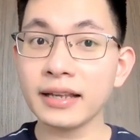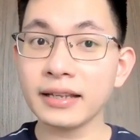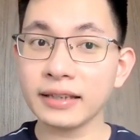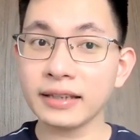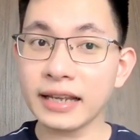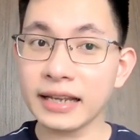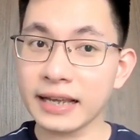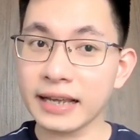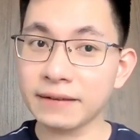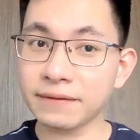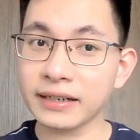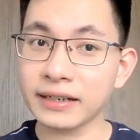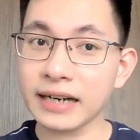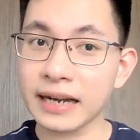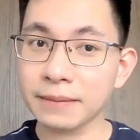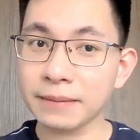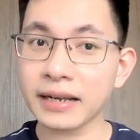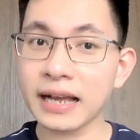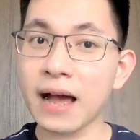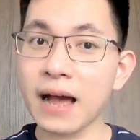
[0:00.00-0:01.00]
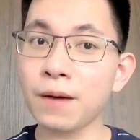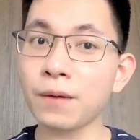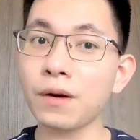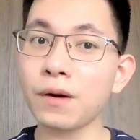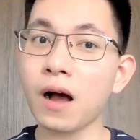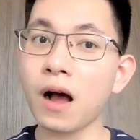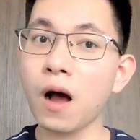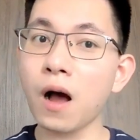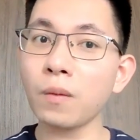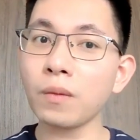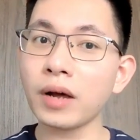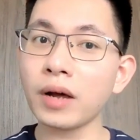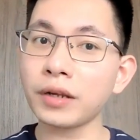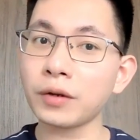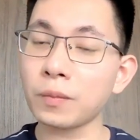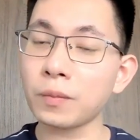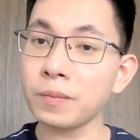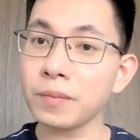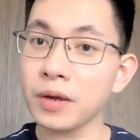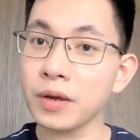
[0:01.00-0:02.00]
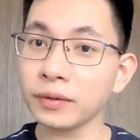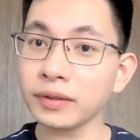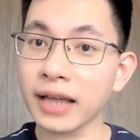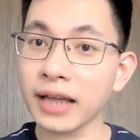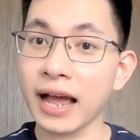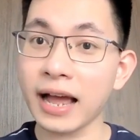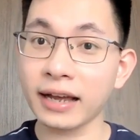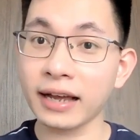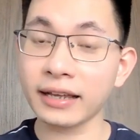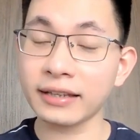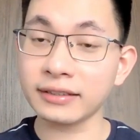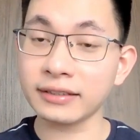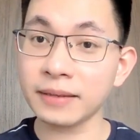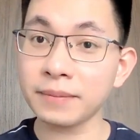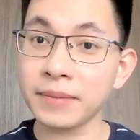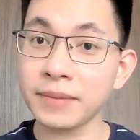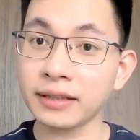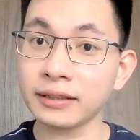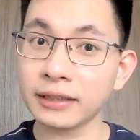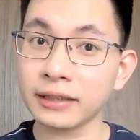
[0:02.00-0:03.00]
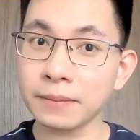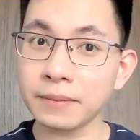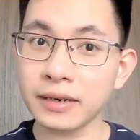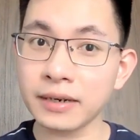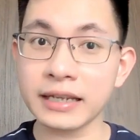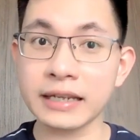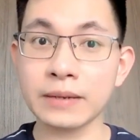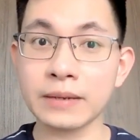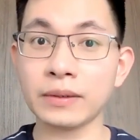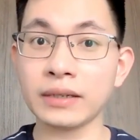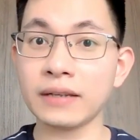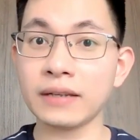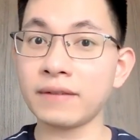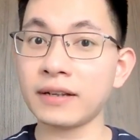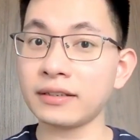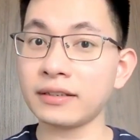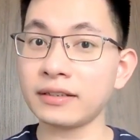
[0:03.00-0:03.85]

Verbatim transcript: thì nhà văn Nam Cao ông ấy cũng miêu tả cái diễn biến tâm lý của nhân vật